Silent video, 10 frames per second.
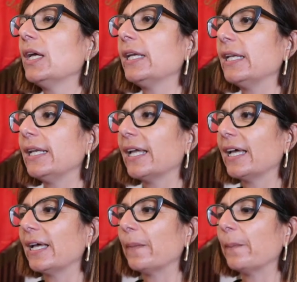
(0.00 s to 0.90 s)
il,
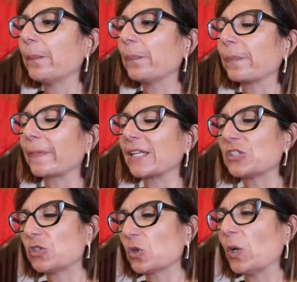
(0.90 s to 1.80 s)

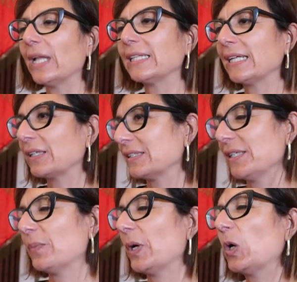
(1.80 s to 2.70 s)
um, ci sono altri
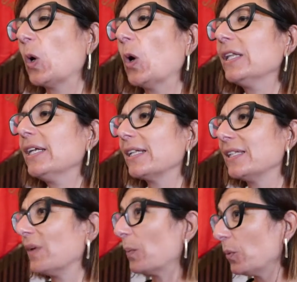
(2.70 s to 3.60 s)
sempre accordi
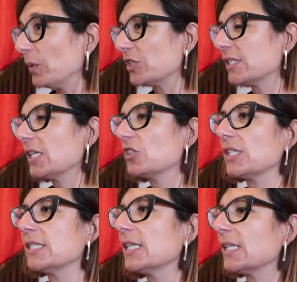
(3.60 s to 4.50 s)
relativi a pubblici
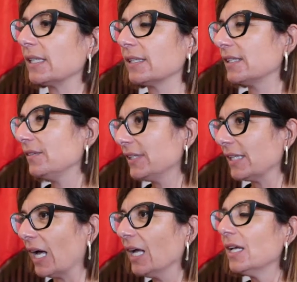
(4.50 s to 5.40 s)
esercizi ed altre
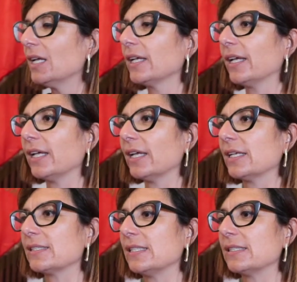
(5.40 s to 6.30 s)
attività
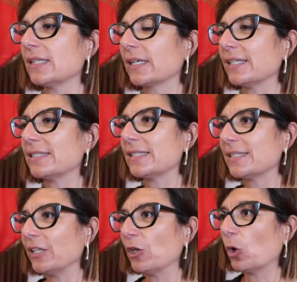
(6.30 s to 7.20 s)
che si, che si
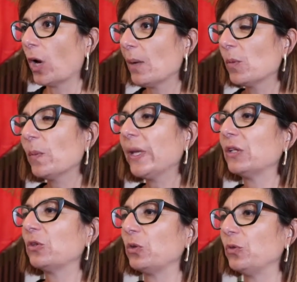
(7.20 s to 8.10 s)
insediano. Al
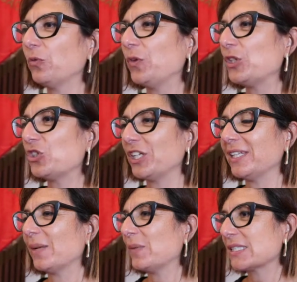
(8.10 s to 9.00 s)
momento gli
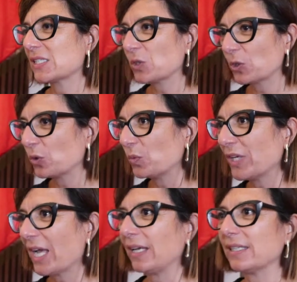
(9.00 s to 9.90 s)
uffici dell'amministrazione
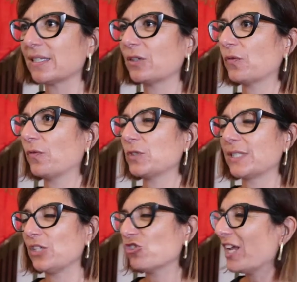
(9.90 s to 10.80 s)
comunale stanno
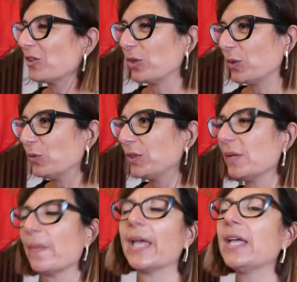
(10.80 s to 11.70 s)
stringendo le
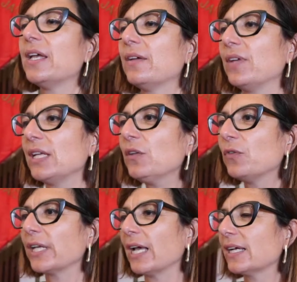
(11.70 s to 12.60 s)
ultime verifiche
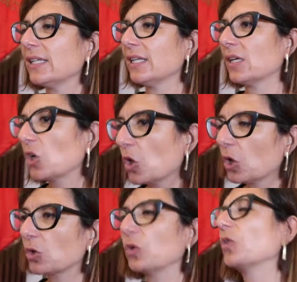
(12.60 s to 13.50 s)
specifiche anche di
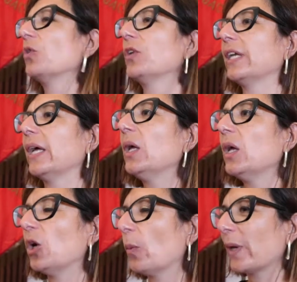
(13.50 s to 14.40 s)
raccordo con
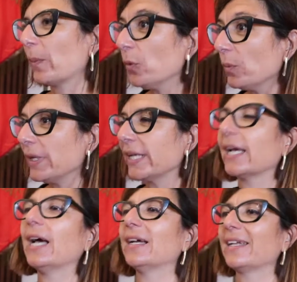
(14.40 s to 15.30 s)
l'opera
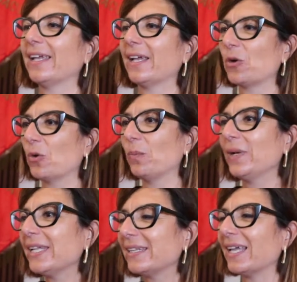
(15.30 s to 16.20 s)
pubblica che
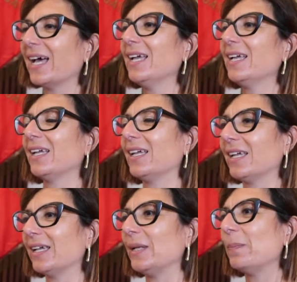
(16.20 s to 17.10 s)
completa
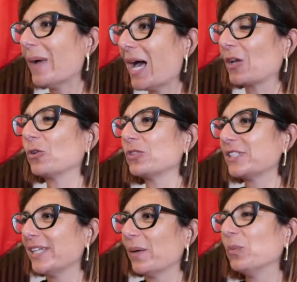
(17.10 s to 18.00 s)
eh, il parco
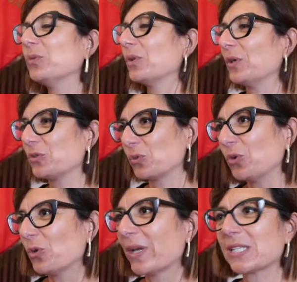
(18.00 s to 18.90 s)
sia appunto nel, sul
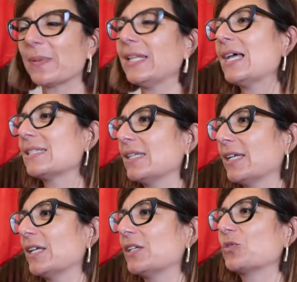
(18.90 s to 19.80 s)
lungomare Spadasti
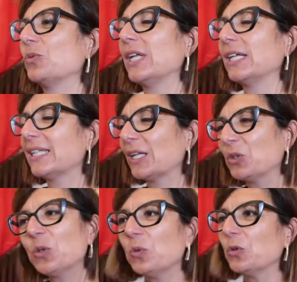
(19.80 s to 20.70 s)
che sul
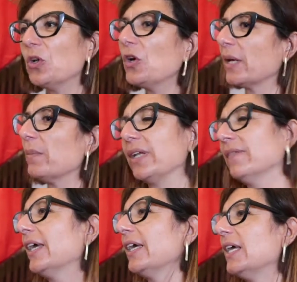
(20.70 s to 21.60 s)
tratto 1 e a
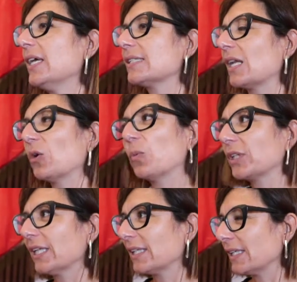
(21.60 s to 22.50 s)
breve saranno
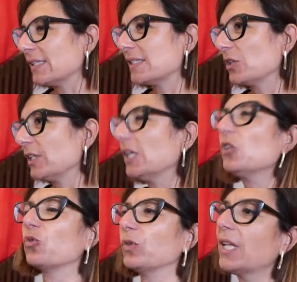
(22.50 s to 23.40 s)
portati all'attenzione
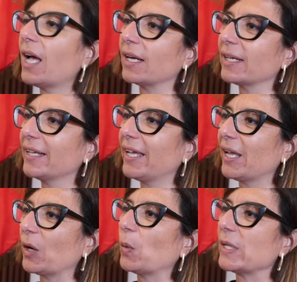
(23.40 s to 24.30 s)
della Giunta
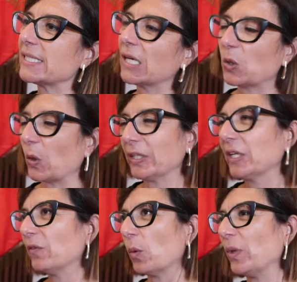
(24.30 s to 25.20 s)
anche questi accordi
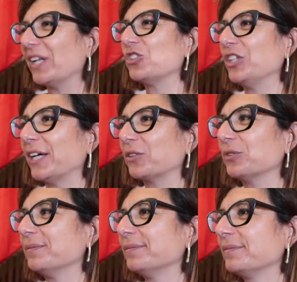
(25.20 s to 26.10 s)
che vi ho appena
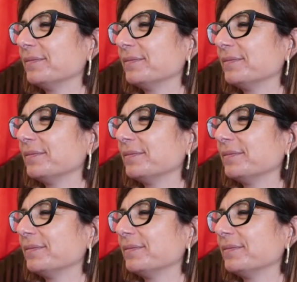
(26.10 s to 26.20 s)
citato.